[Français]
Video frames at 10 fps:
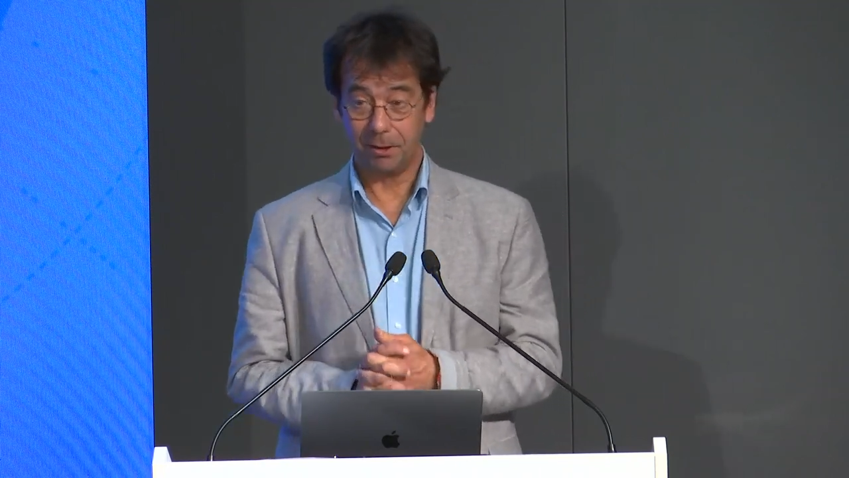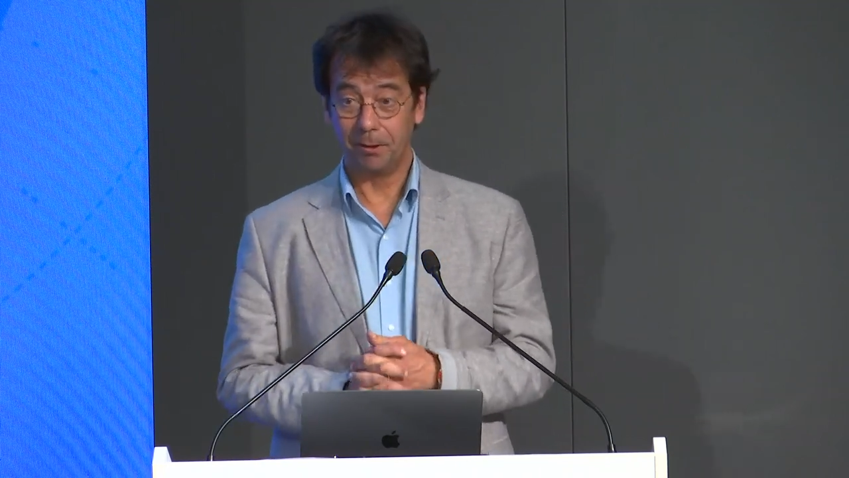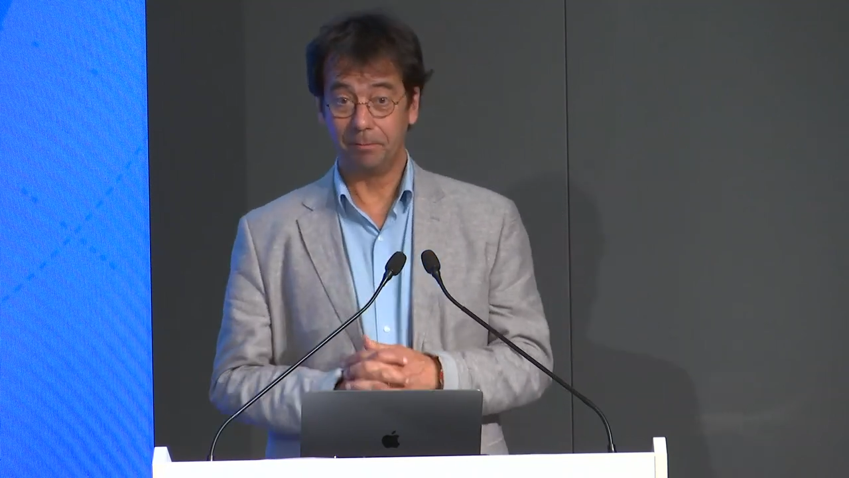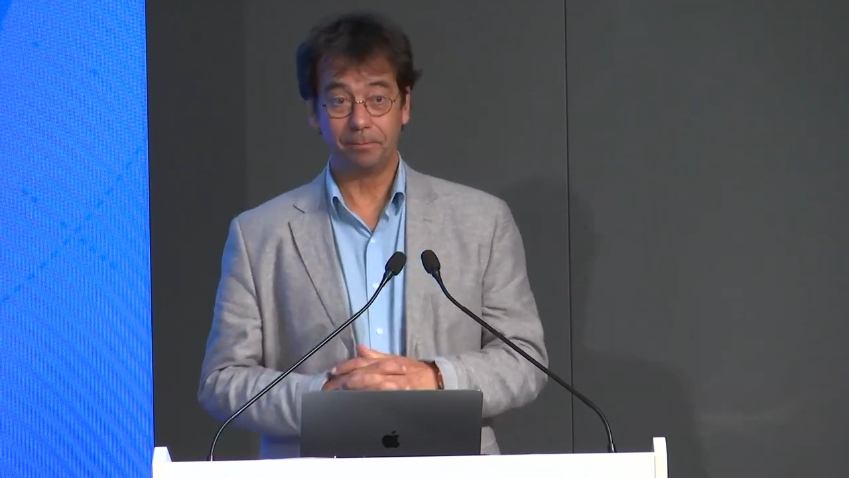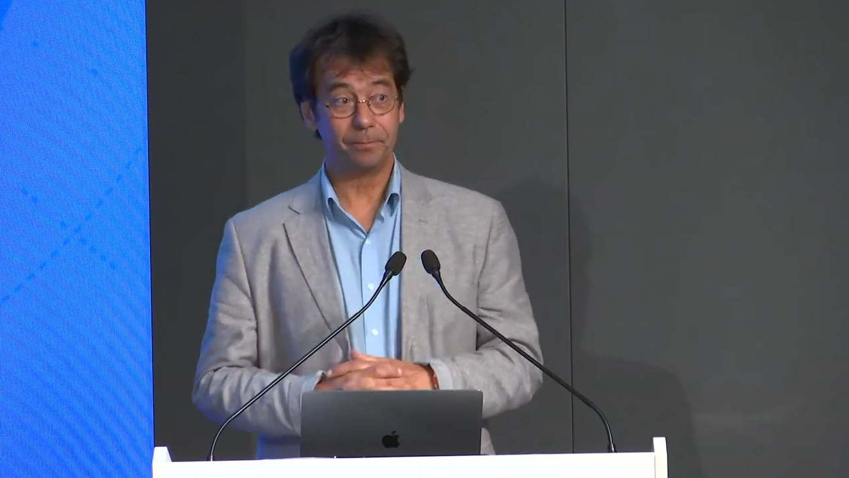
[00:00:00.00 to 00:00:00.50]

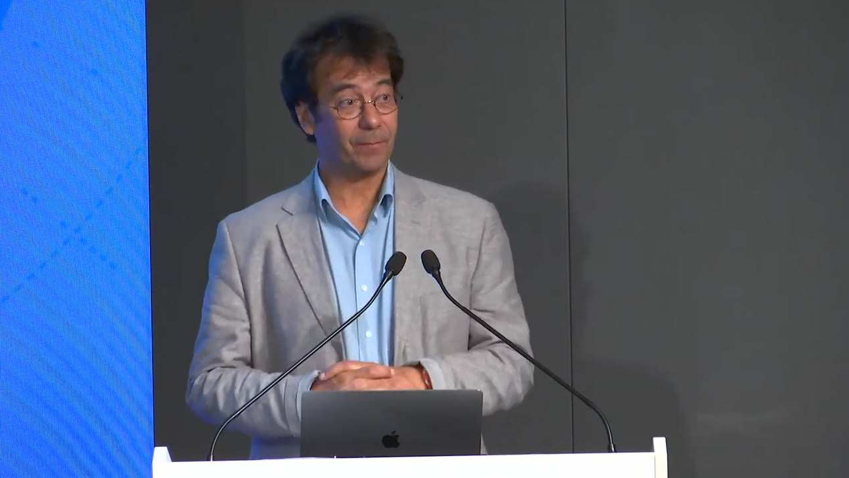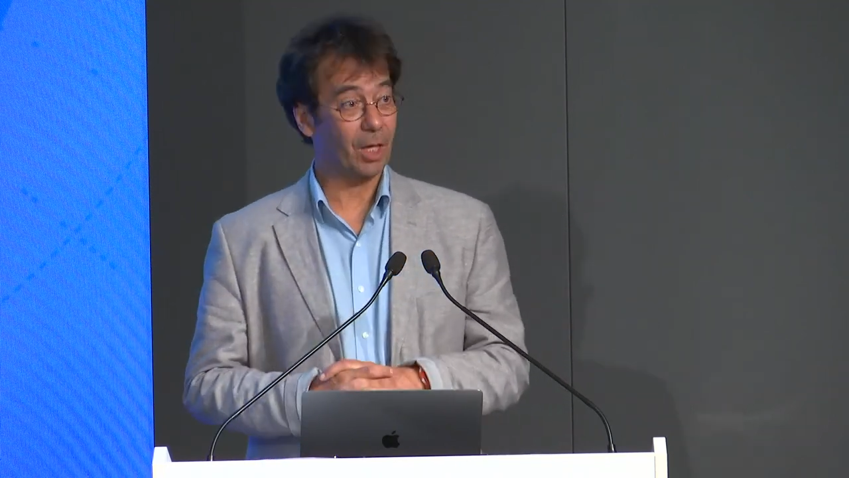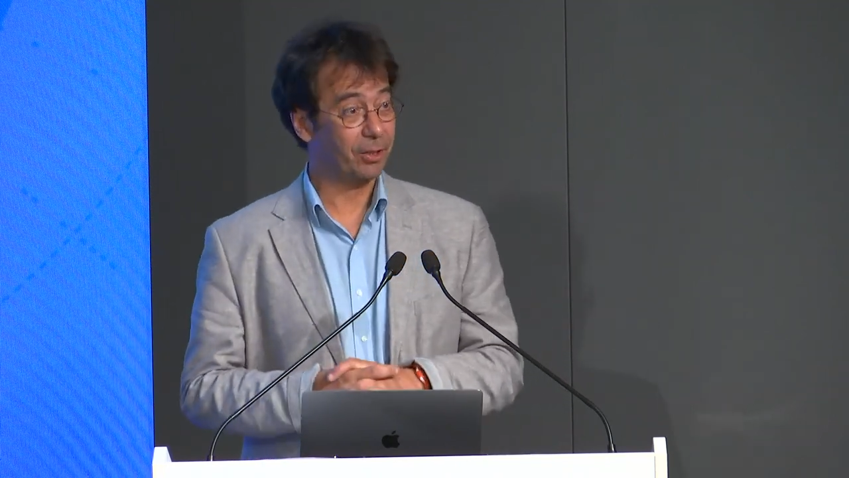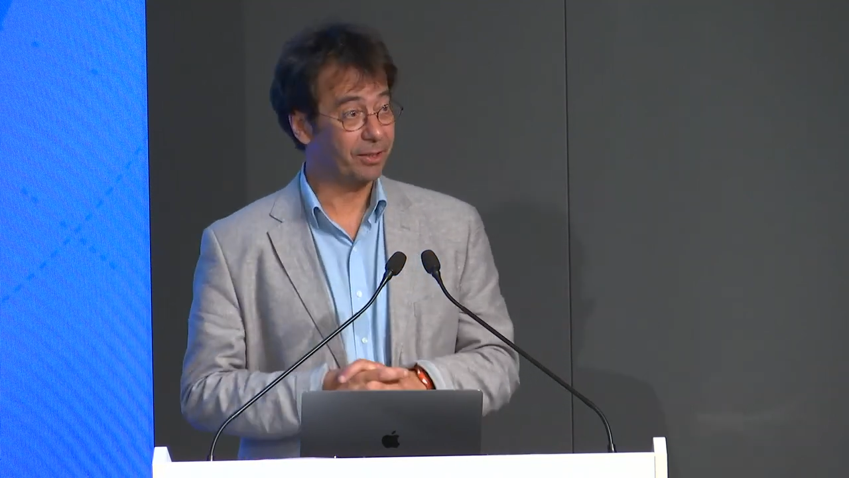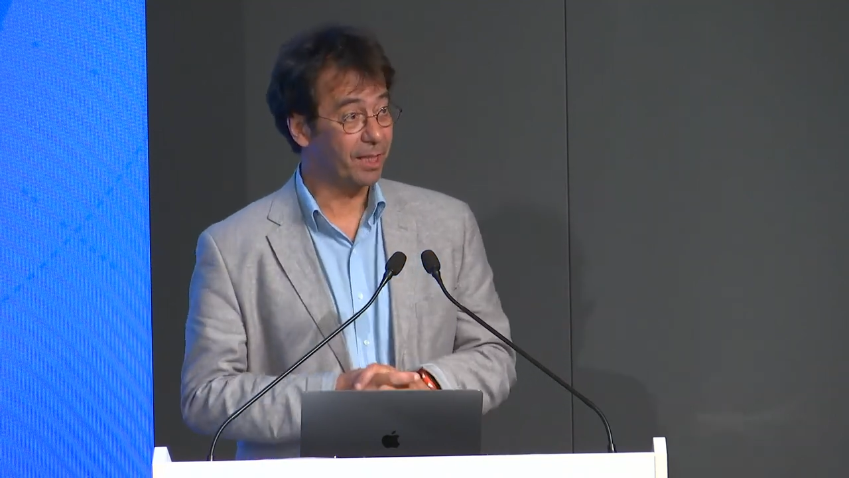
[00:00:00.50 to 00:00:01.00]
Et
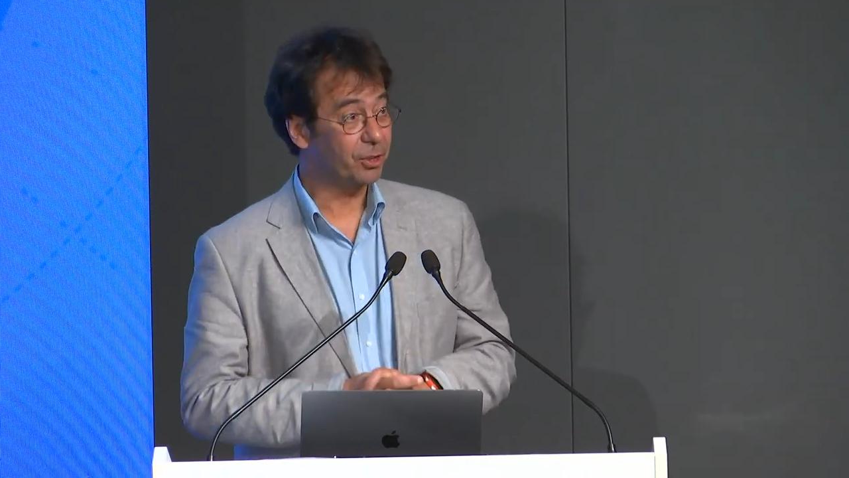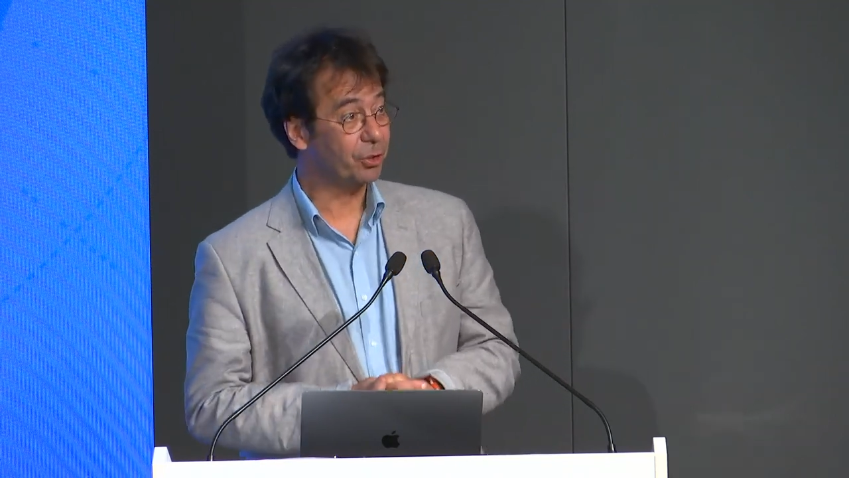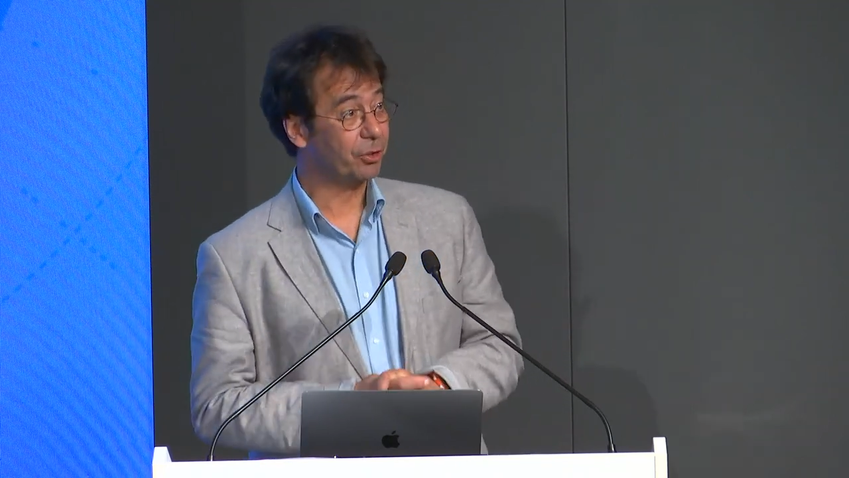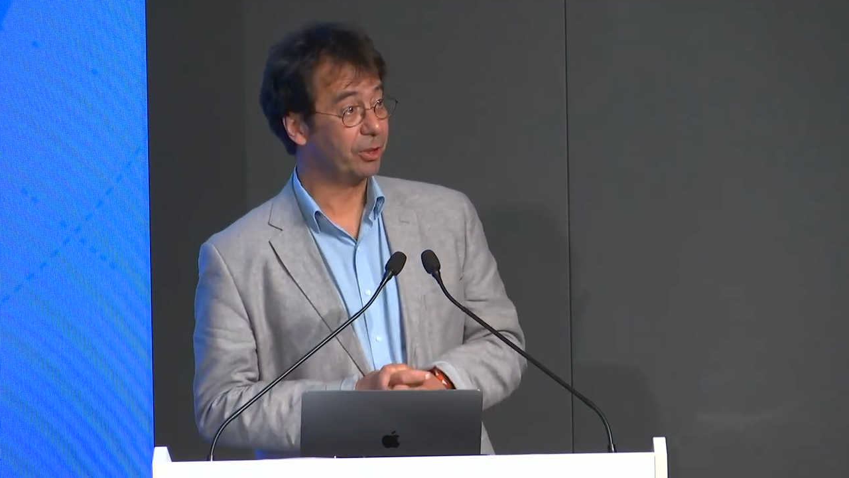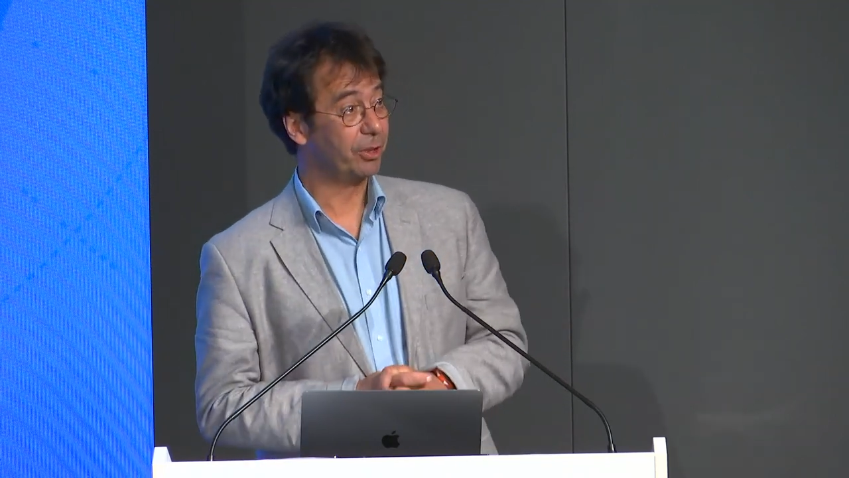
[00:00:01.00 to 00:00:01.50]
ensuite, un
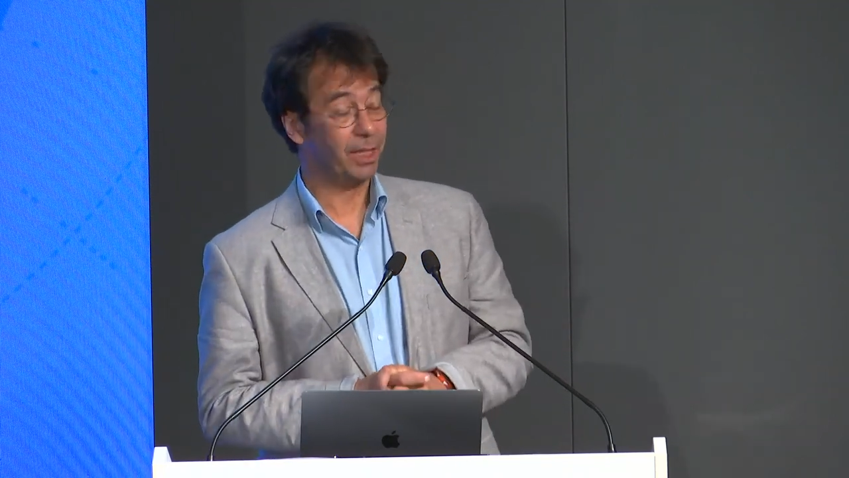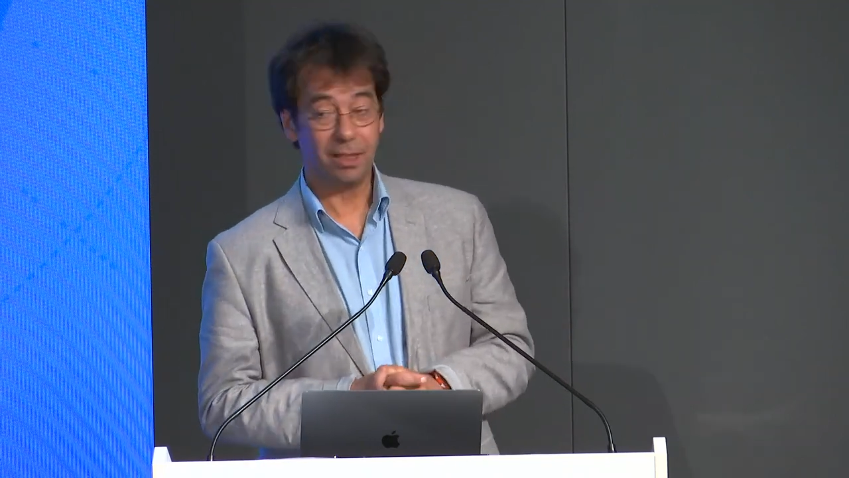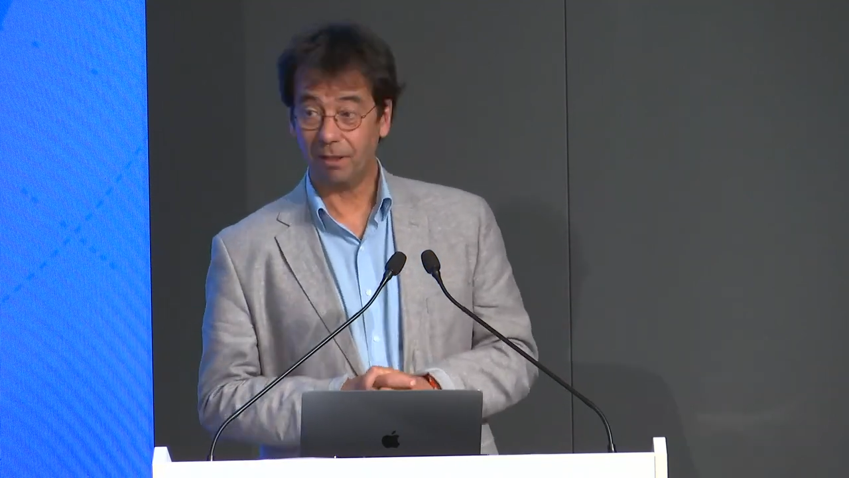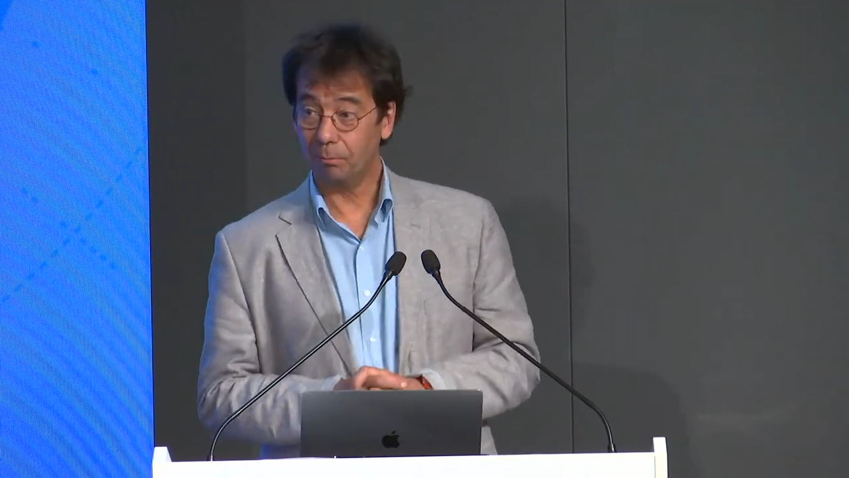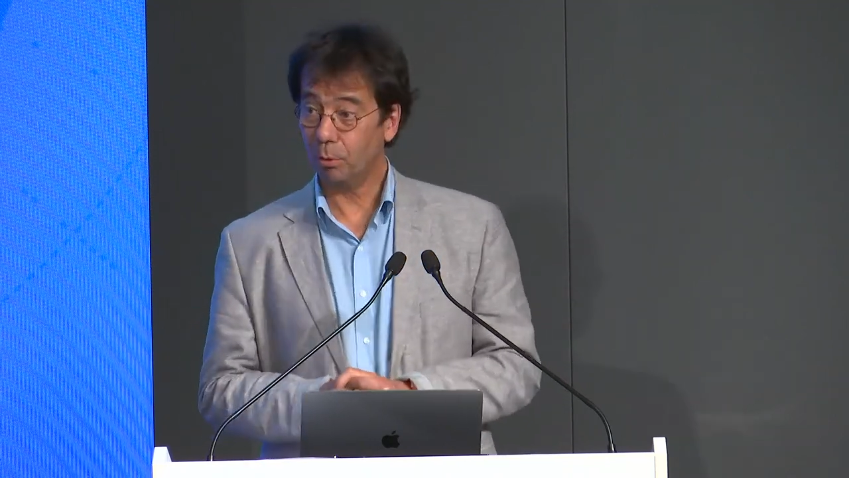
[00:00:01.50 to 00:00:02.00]
grand merci